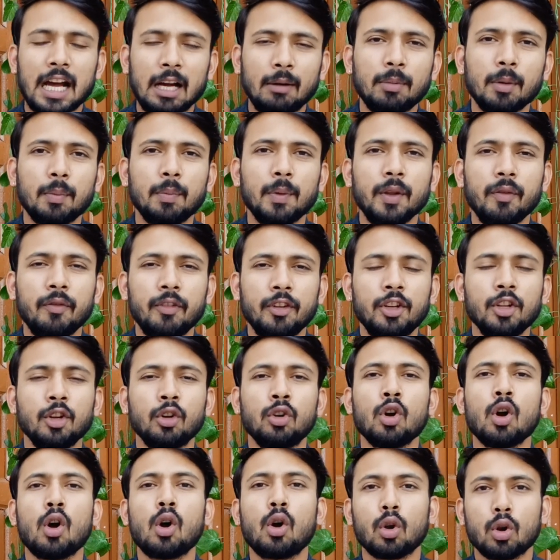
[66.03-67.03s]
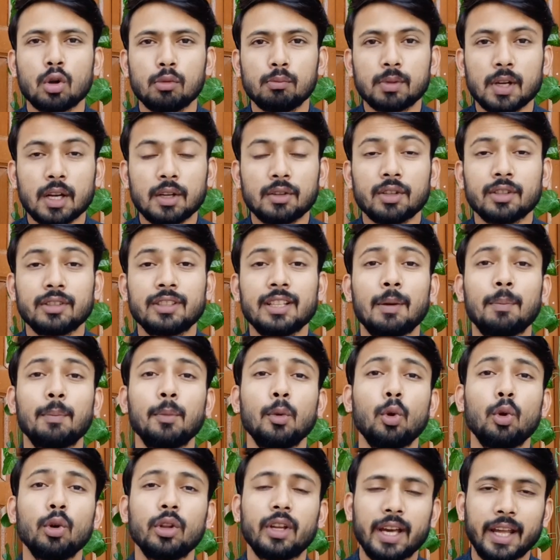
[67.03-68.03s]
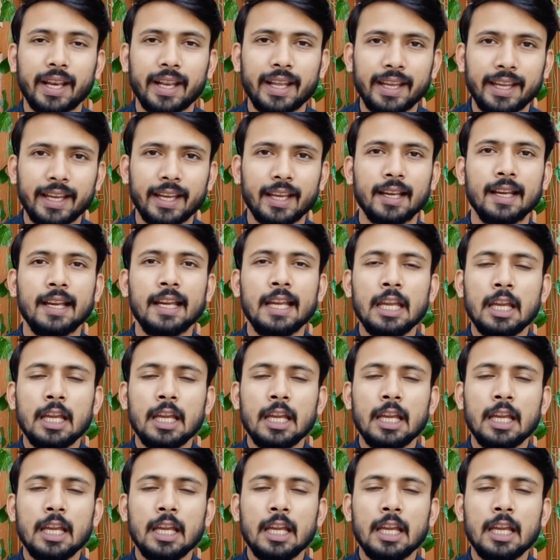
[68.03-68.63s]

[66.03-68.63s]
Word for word: आप अपने वीडियो को क्रोम ब्राउजर से अपलोड करेंगे